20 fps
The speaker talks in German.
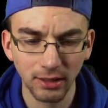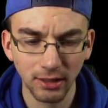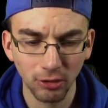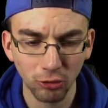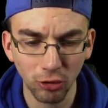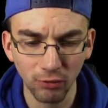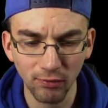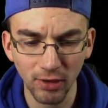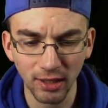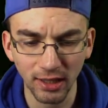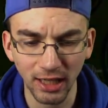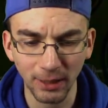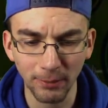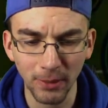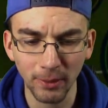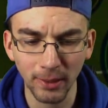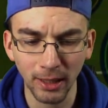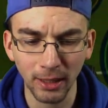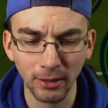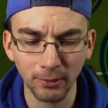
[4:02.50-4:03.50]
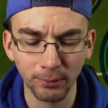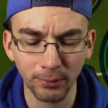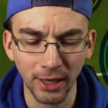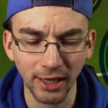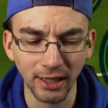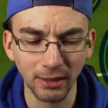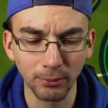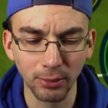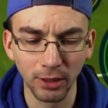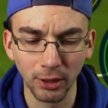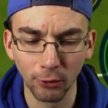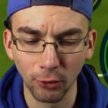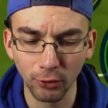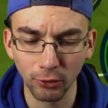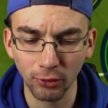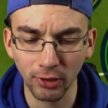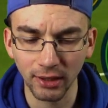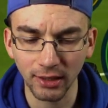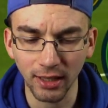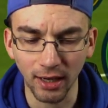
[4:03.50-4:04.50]
Gucken wir gleich mal bei den
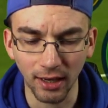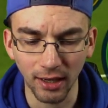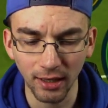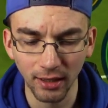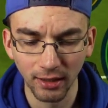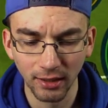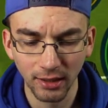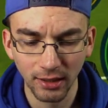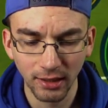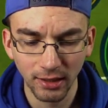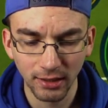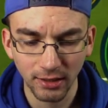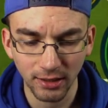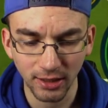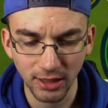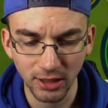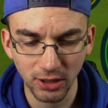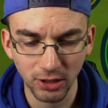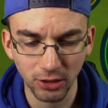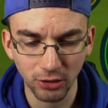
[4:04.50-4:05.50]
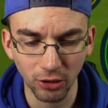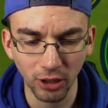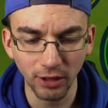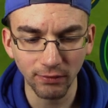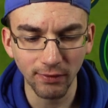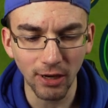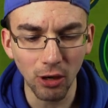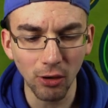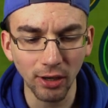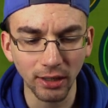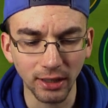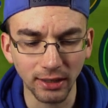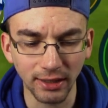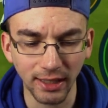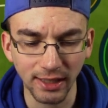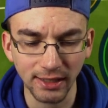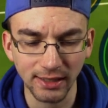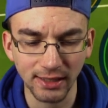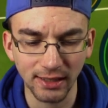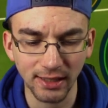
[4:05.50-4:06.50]
Belohnungen nach. Das könnten wir auch in den
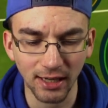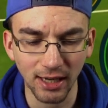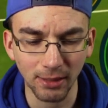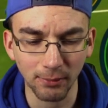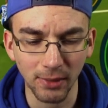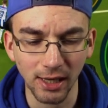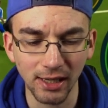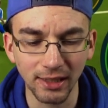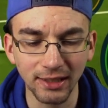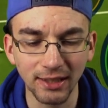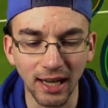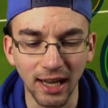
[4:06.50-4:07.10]
nächsten Tagen mal in